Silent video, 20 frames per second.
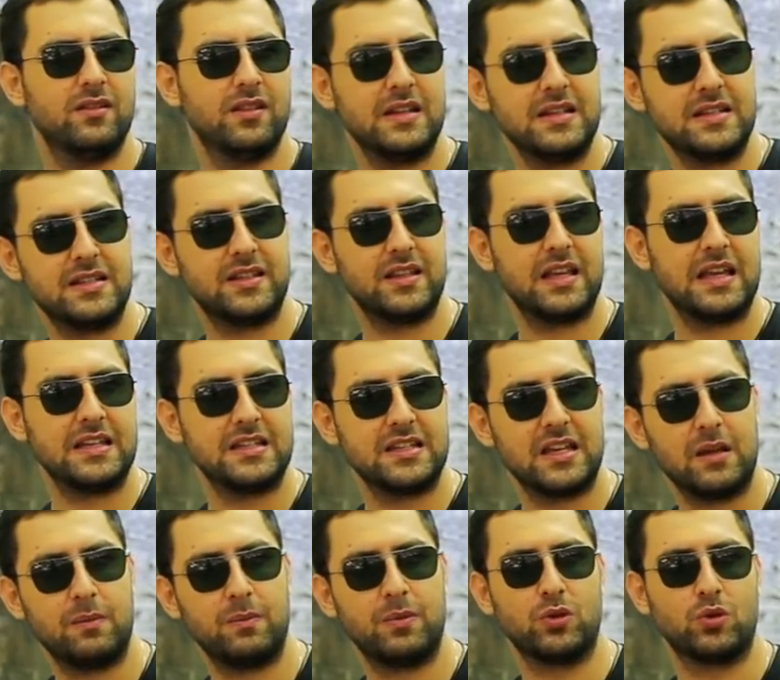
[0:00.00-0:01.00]

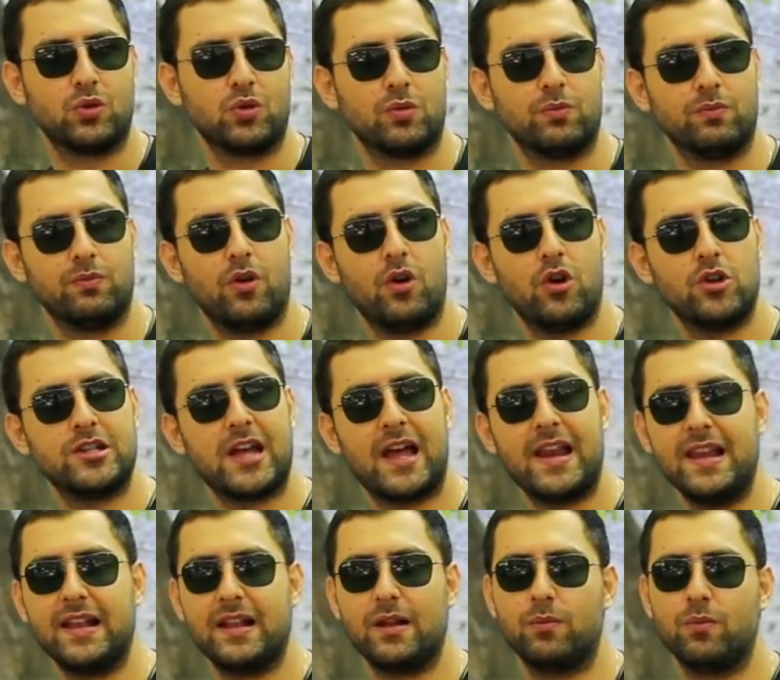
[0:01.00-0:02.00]
isteyeceği bir durum.
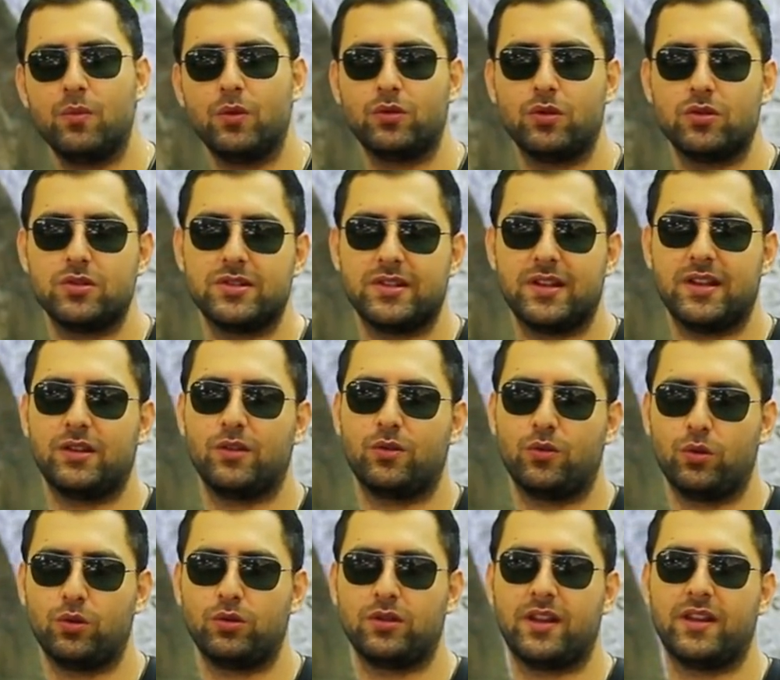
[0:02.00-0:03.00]
Özellikle bu motosikleti
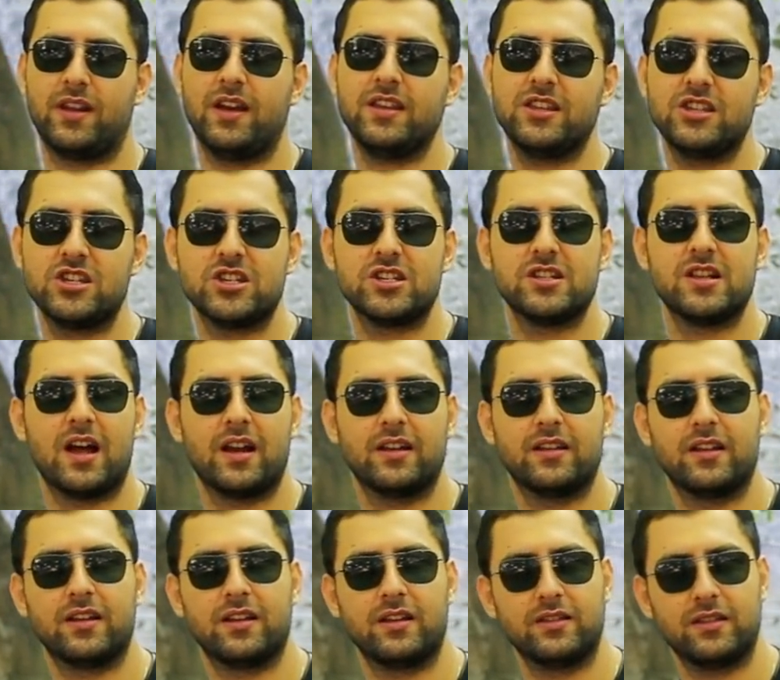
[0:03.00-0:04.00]
kullanan
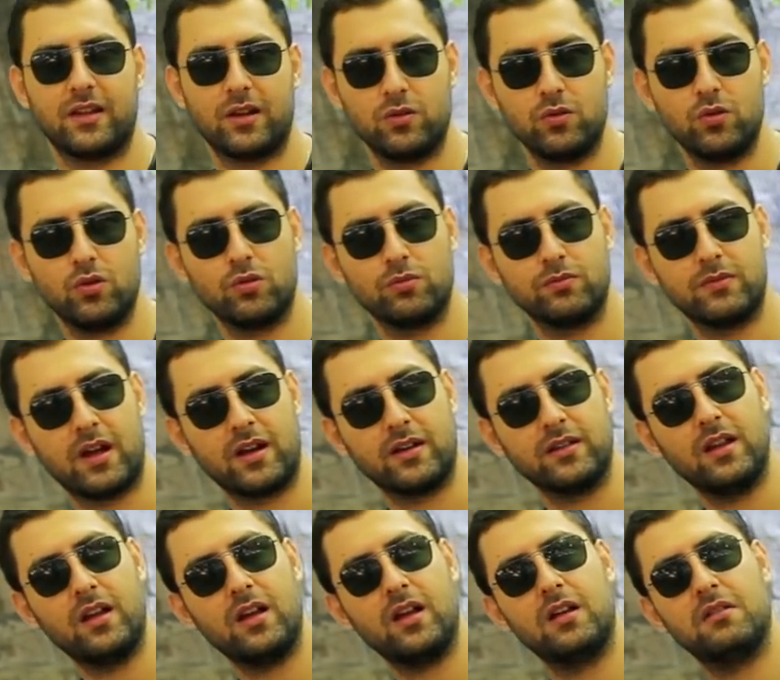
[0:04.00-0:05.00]
kişilerden alınan
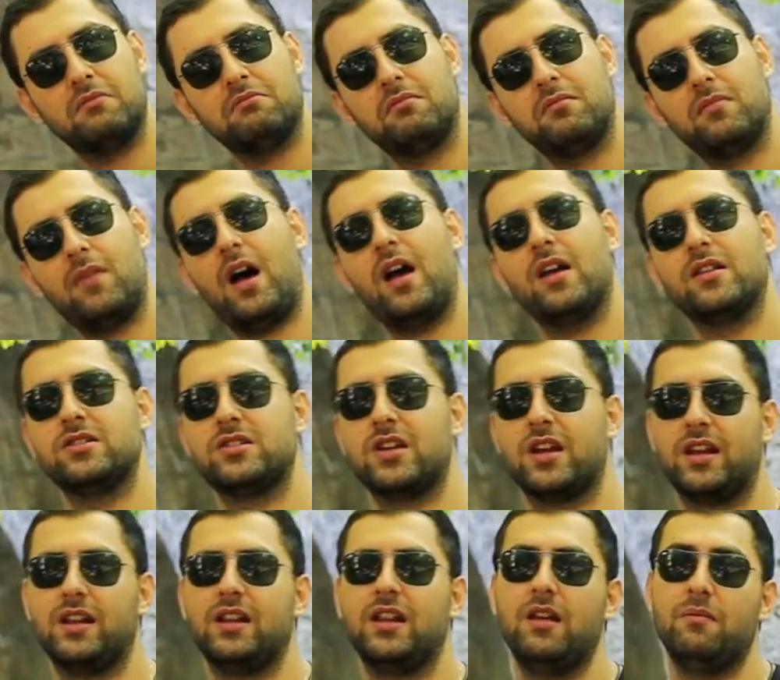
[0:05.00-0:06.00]
yorumlarda aynı
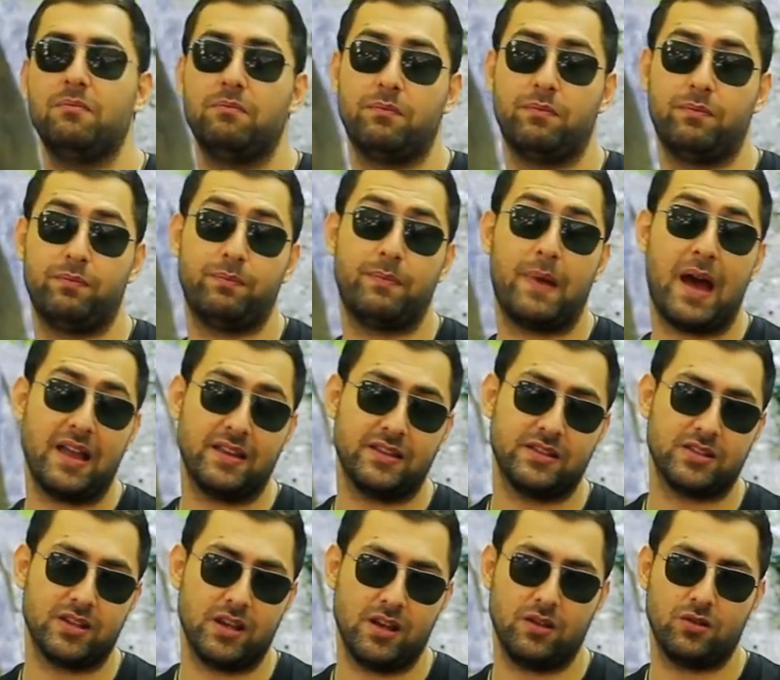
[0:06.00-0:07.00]
şekilde
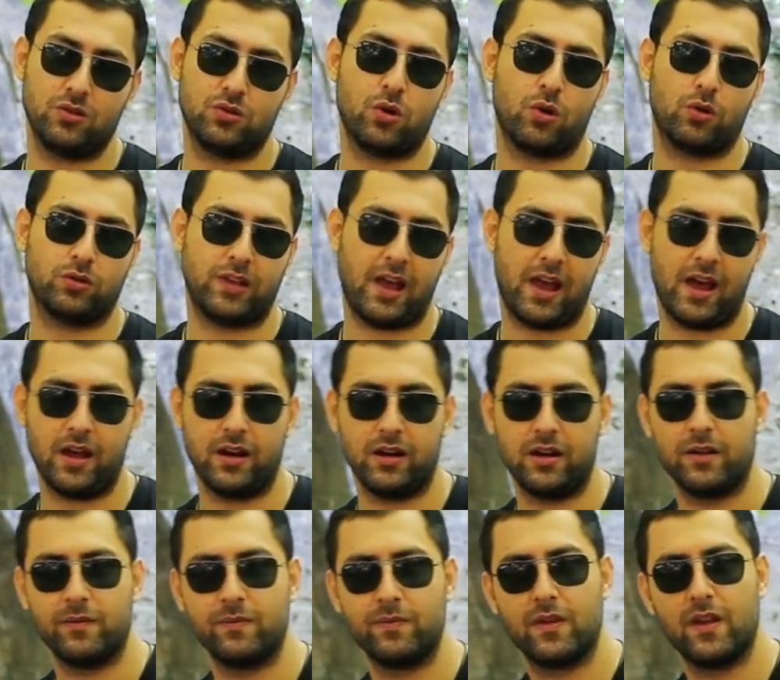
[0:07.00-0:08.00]
bence çok
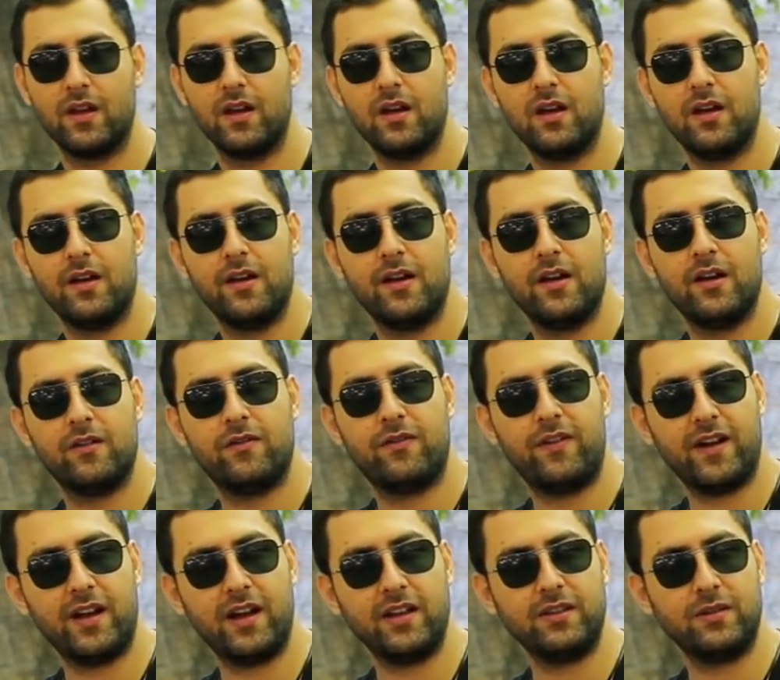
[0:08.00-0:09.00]
değerli.
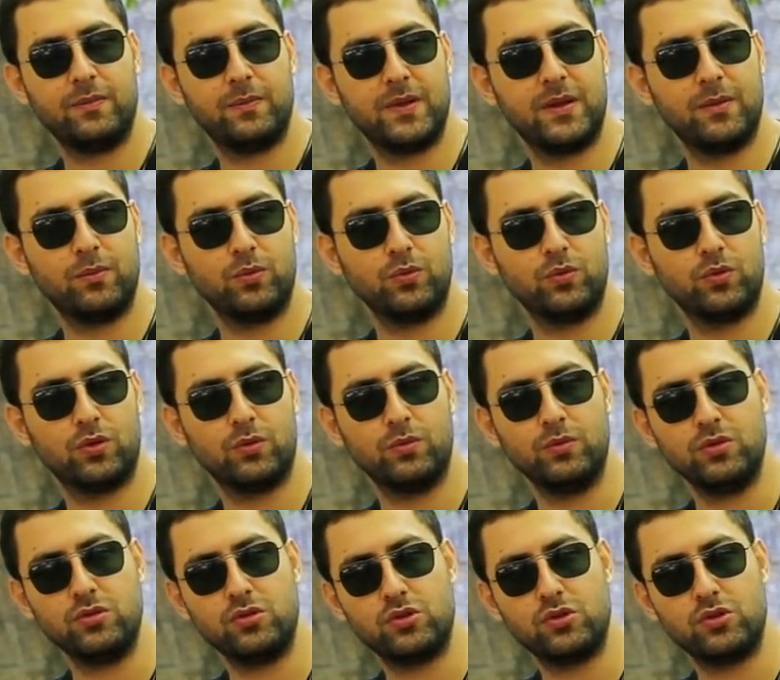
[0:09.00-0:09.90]
Fakat bir de bu durumun